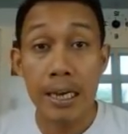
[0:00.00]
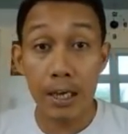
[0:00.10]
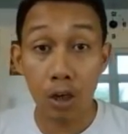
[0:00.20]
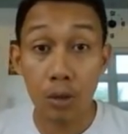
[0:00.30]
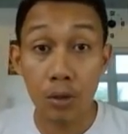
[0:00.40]

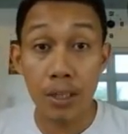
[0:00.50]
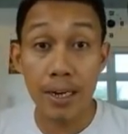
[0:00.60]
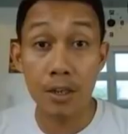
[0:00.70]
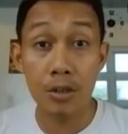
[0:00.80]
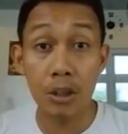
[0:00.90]
I-on mo
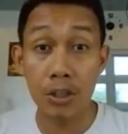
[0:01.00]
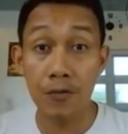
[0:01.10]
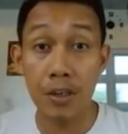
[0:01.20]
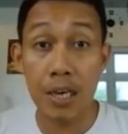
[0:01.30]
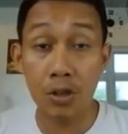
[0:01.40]
na rin yung
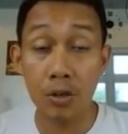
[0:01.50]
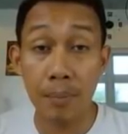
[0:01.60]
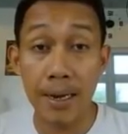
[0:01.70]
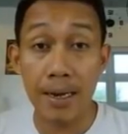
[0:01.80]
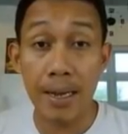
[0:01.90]
notification
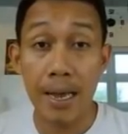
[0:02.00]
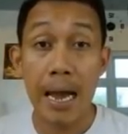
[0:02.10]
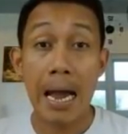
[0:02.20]
bell.